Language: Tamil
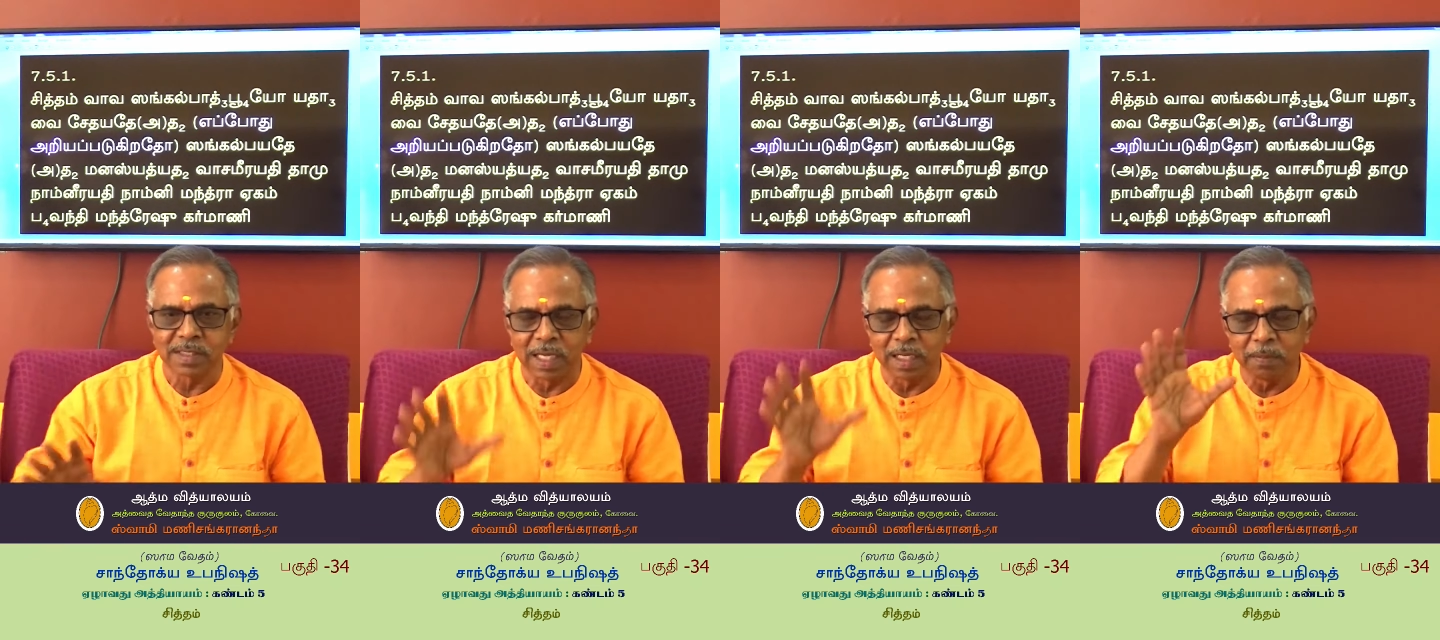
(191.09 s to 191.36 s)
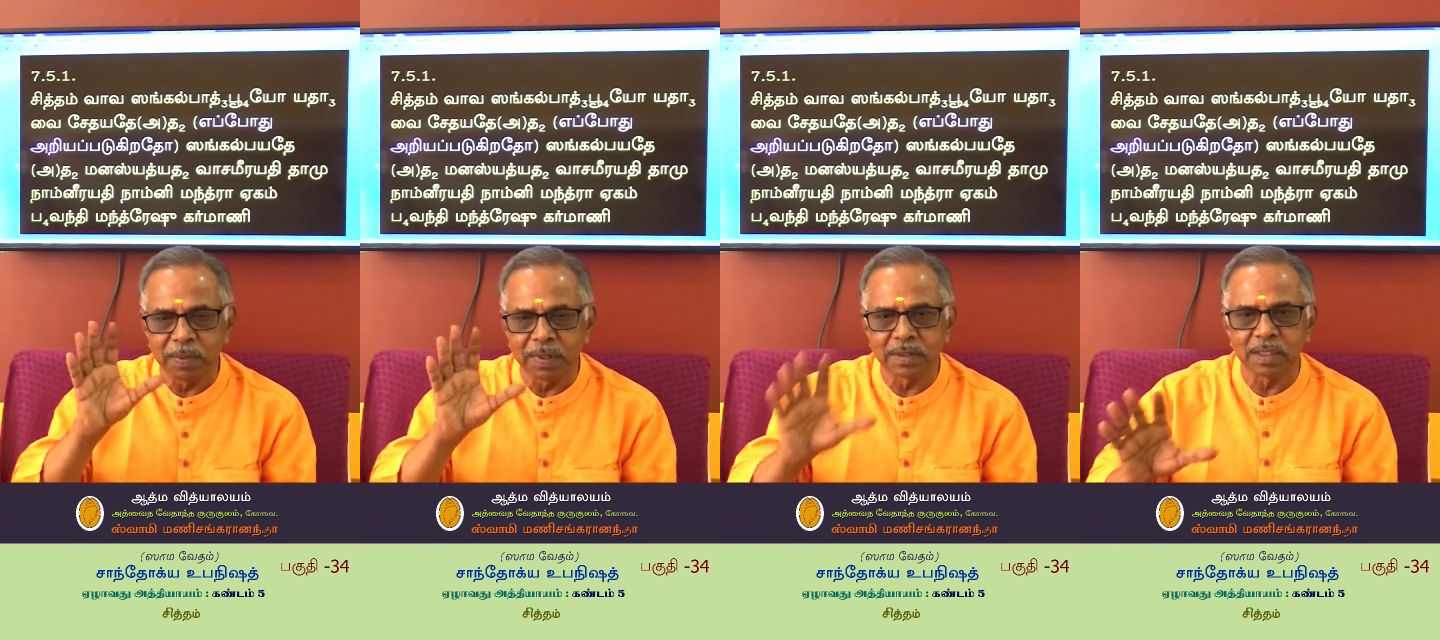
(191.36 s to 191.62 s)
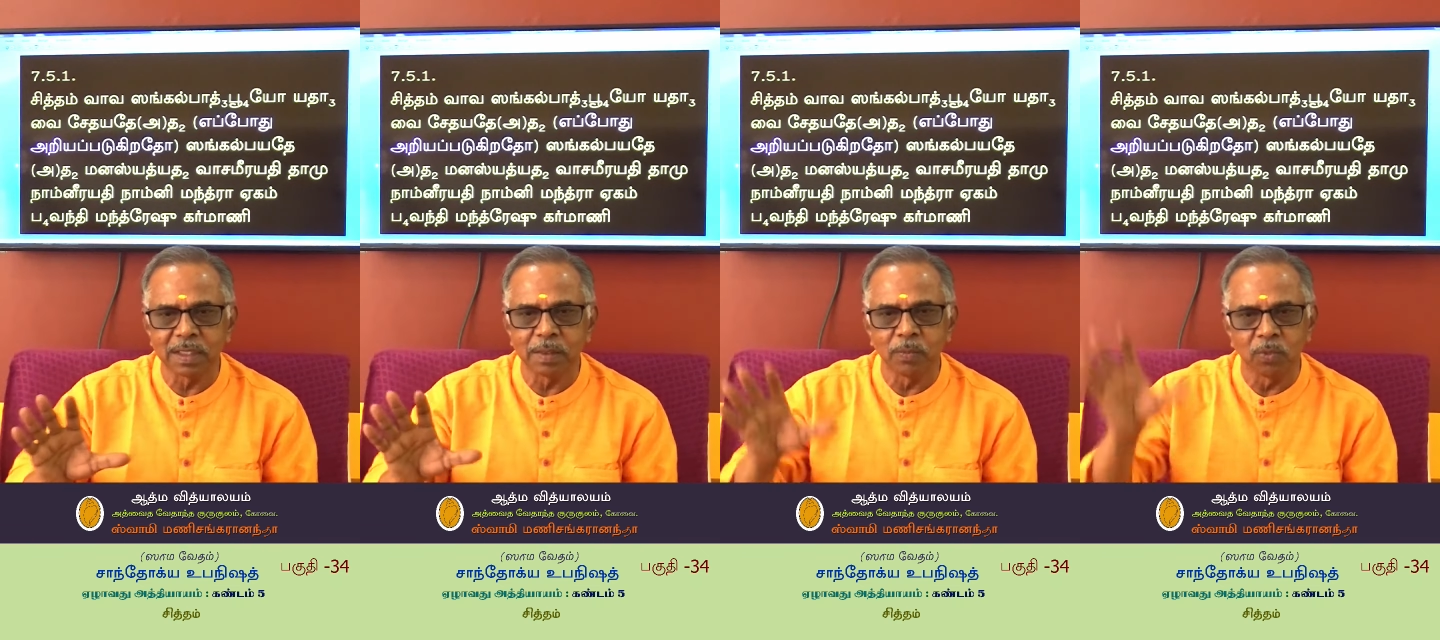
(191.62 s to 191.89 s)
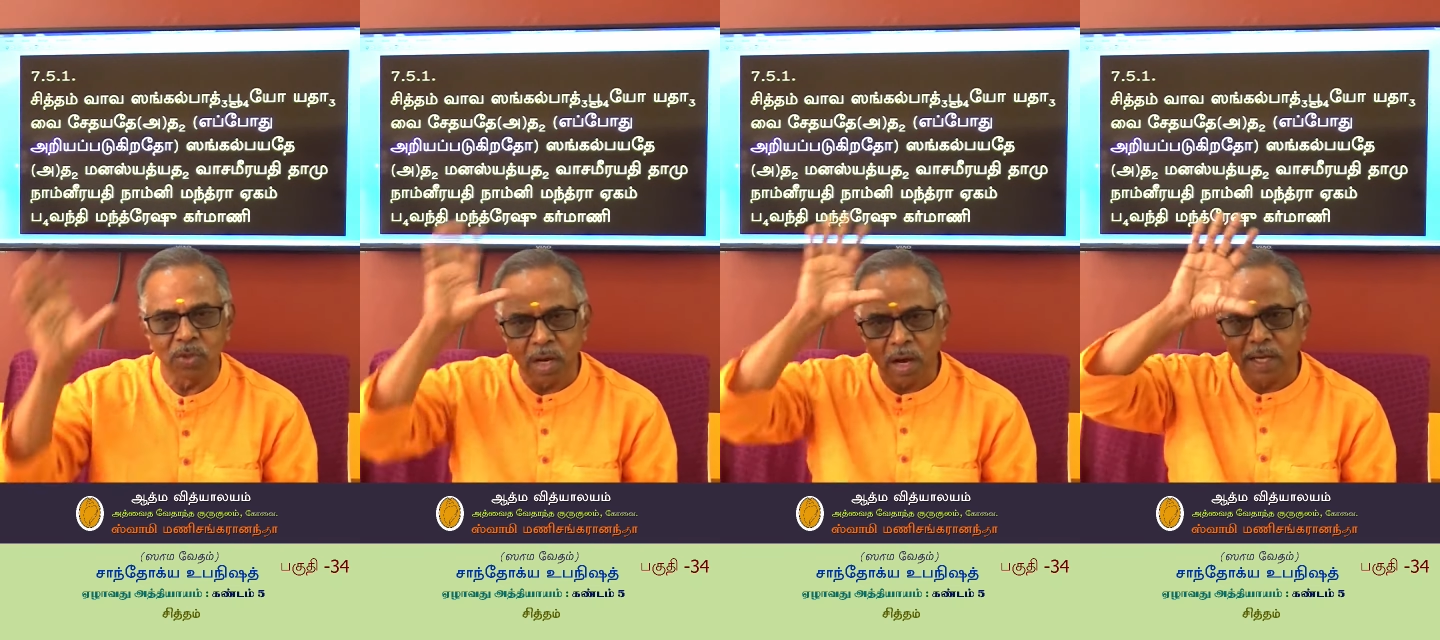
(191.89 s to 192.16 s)
சங்கல்பத்துக்கு
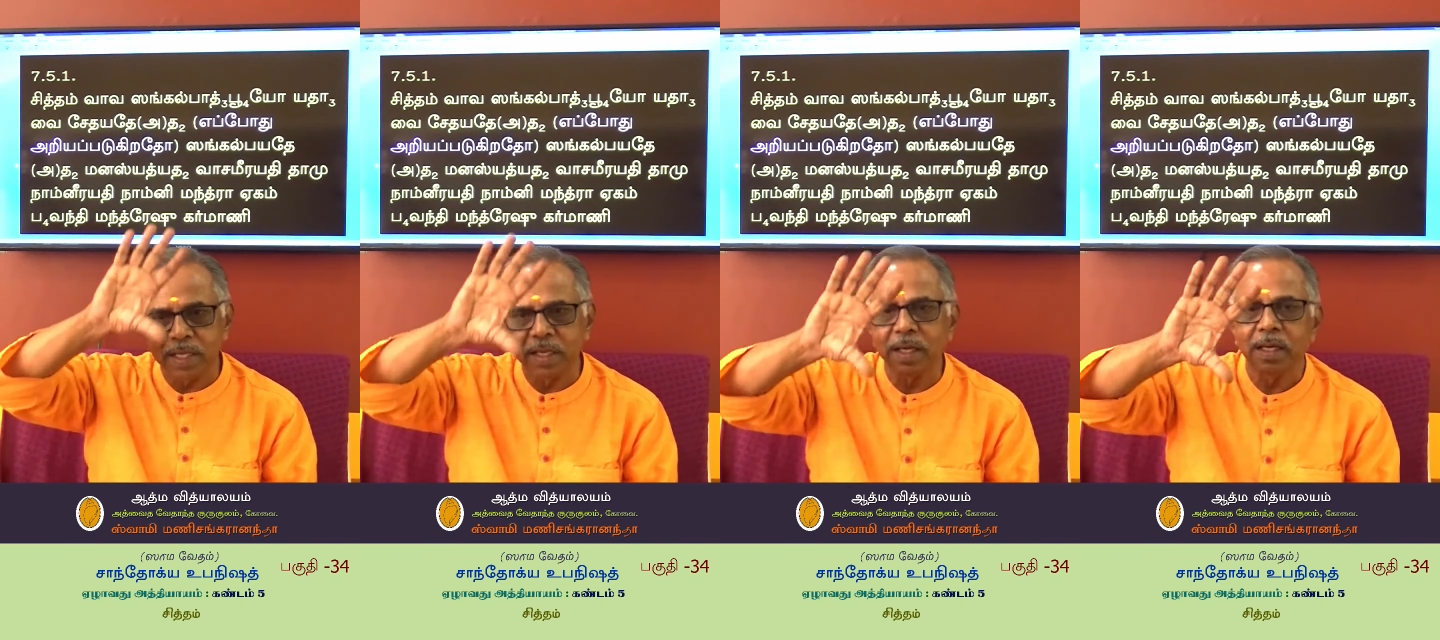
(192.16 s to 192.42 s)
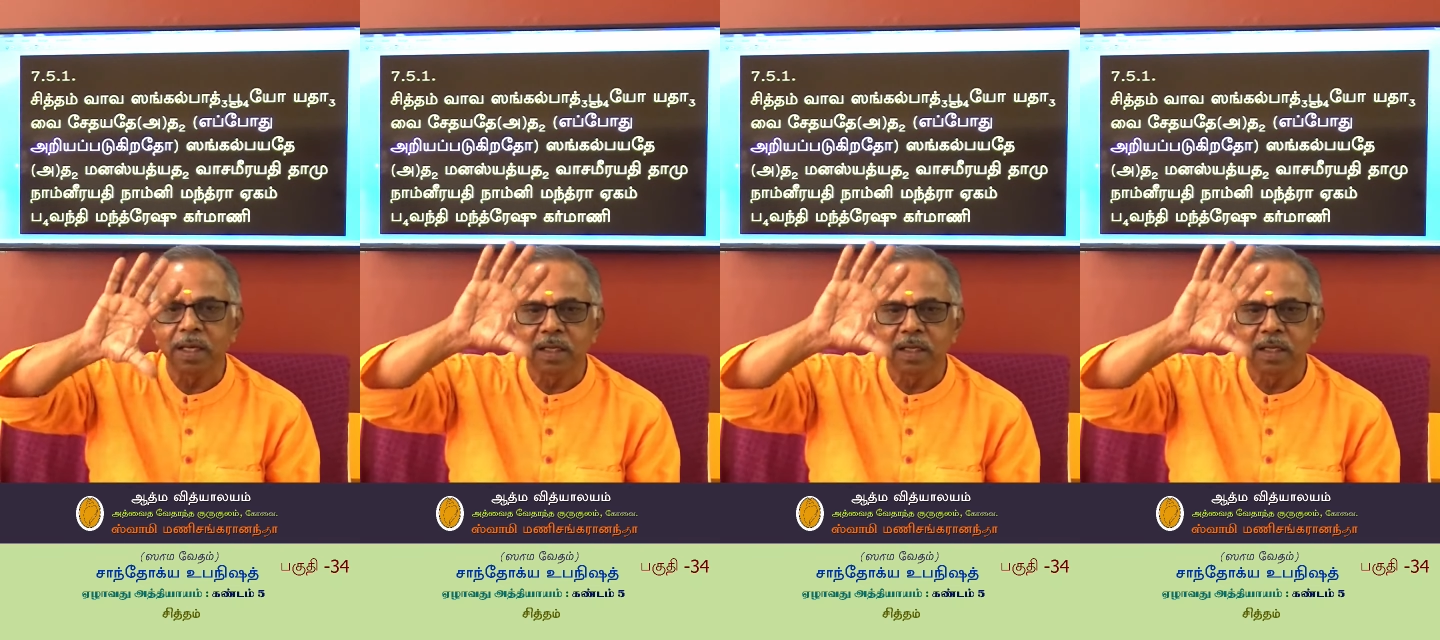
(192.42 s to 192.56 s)
முன்னாடி